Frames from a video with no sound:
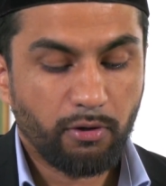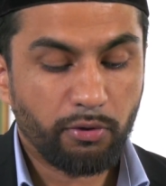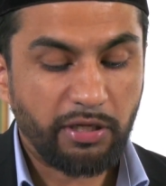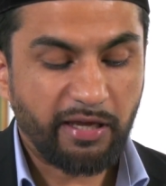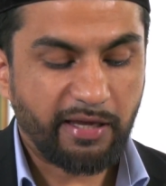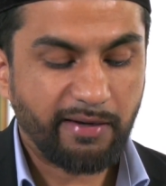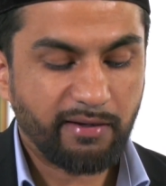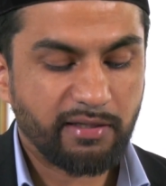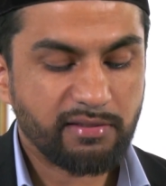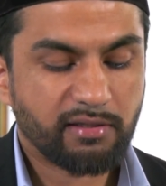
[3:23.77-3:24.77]
Und die
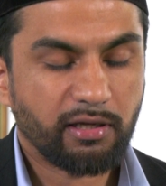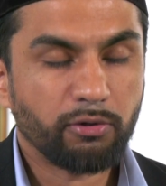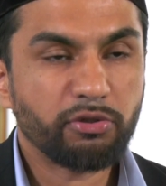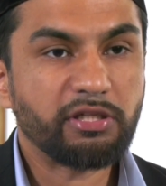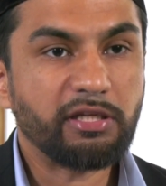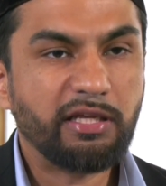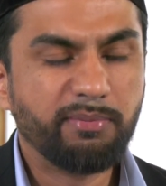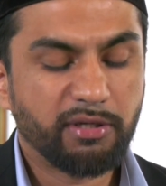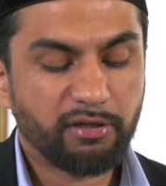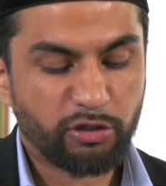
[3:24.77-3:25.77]
Erkenntnis kann durch die
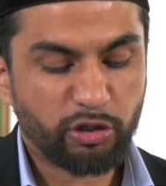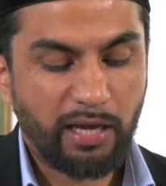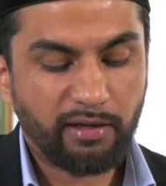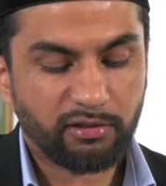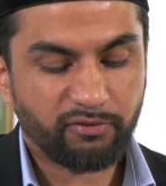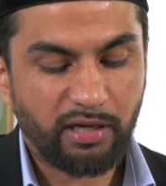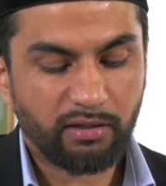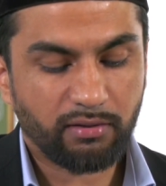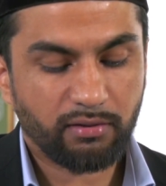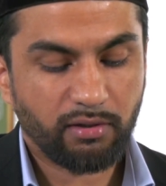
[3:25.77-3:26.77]
Liebe gesteigert
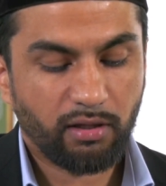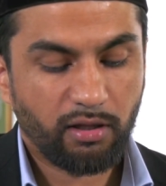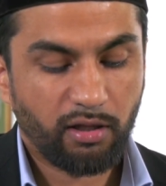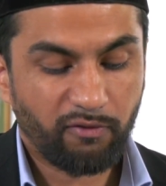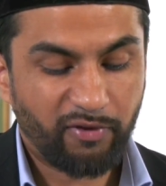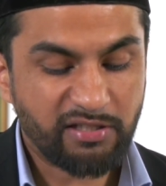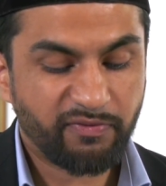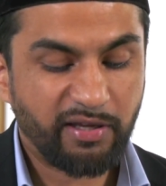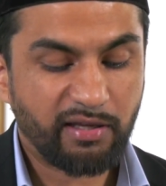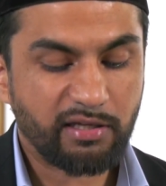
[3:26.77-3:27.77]
werden,
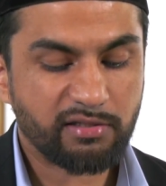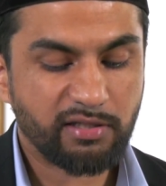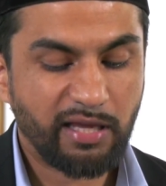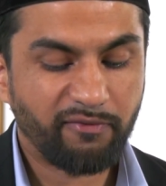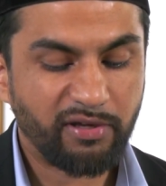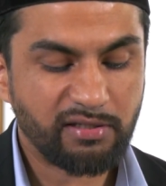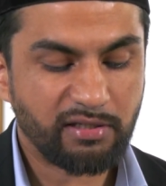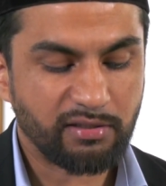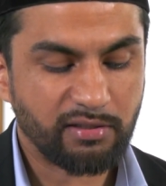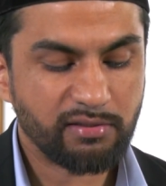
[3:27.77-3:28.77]
weswegen es sehr
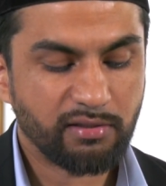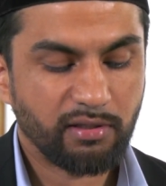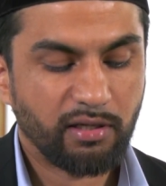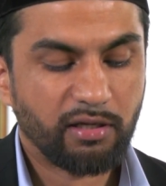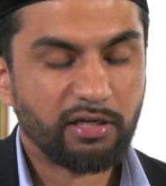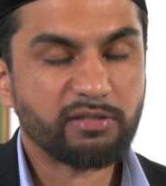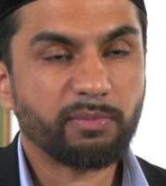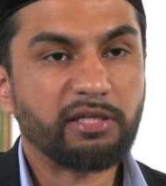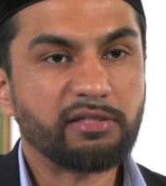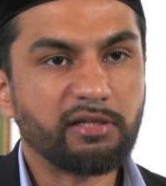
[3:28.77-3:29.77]
wichtig ist, dass
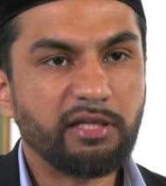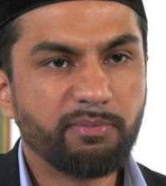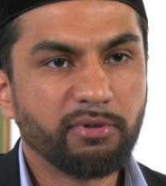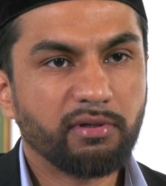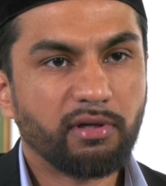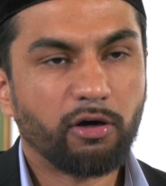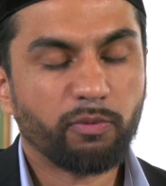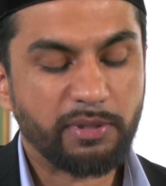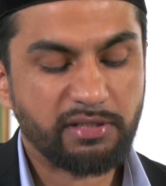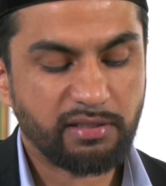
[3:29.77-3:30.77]
man diese Liebe
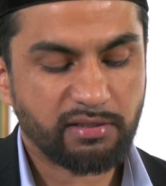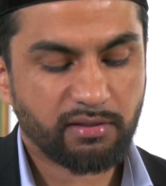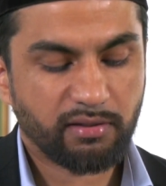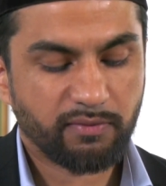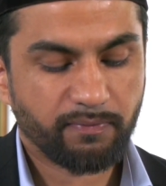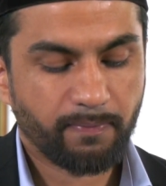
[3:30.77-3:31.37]
auch besitzt.